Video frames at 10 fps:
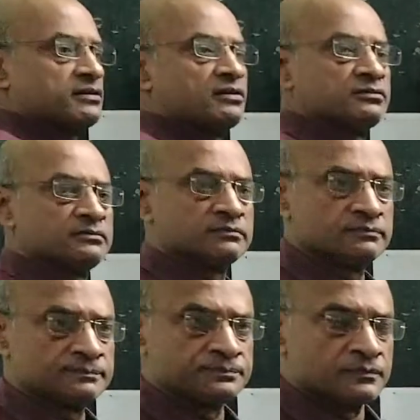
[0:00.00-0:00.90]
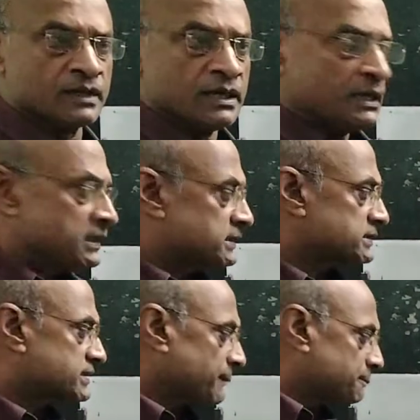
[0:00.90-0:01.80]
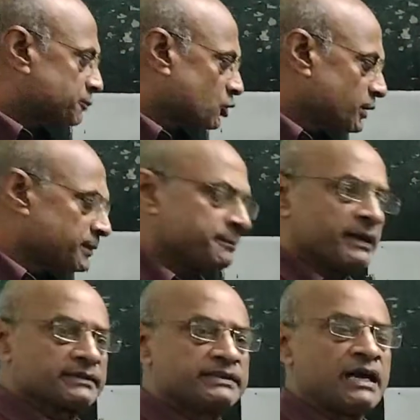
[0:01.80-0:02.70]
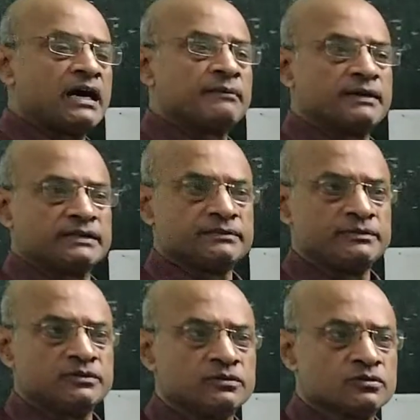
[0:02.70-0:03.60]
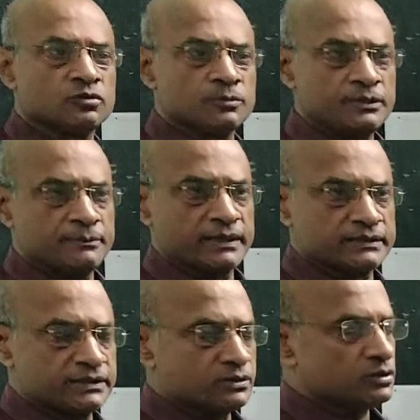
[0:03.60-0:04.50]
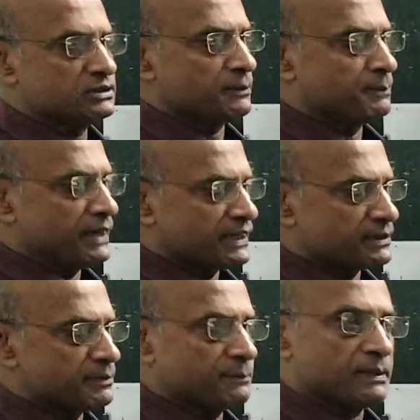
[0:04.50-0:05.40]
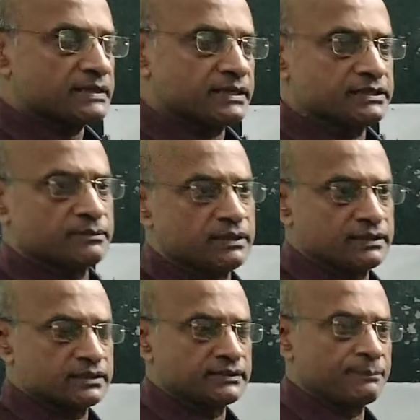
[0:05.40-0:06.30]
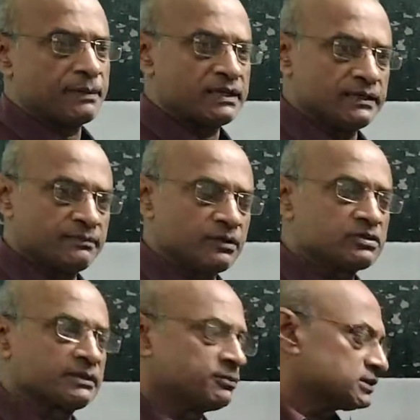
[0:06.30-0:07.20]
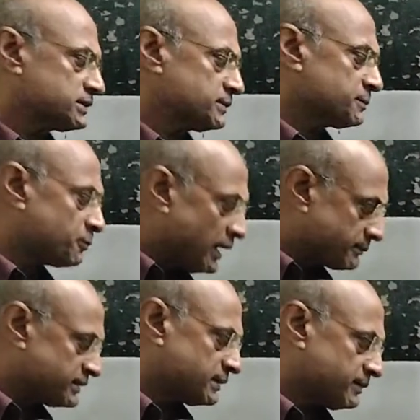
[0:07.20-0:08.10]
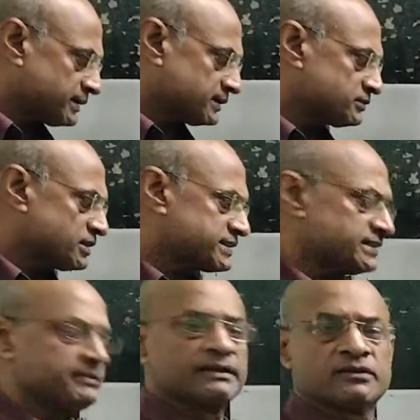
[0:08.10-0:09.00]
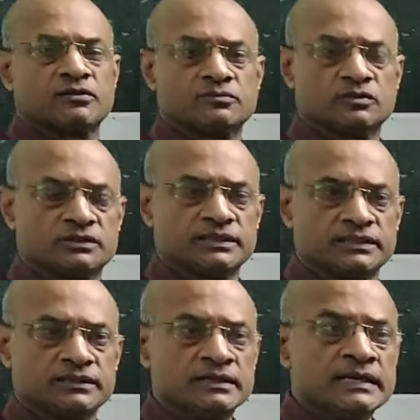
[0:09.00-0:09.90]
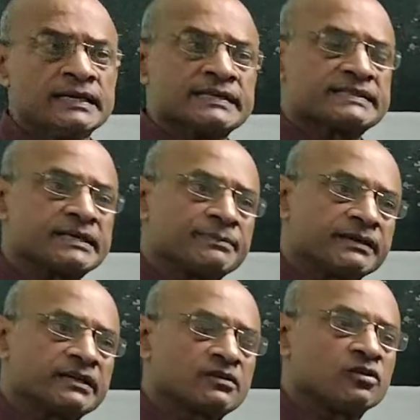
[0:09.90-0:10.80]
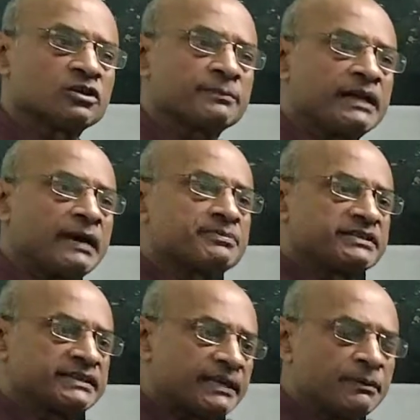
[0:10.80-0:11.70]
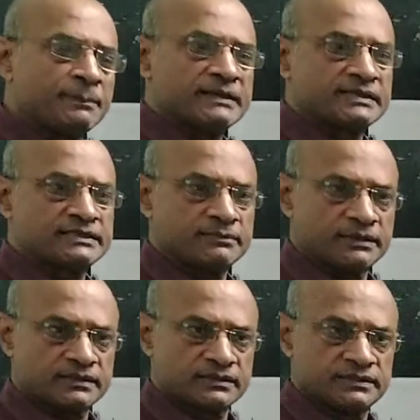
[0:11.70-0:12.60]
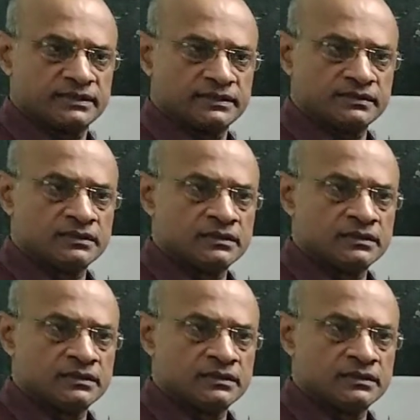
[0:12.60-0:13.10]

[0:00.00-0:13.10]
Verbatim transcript: अकाउंट जब कोई भी व्यक्ति आम आदमी हो कोई भी व्यक्ति हो जब बैंक में पैसा जमा करता पहली बार उसे बोलते बैंक में जमा करते हैं सेविंग अकाउंट बोलते हैं सेविंग अकाउंट में आप जितने भी पैसा जमा करते हैं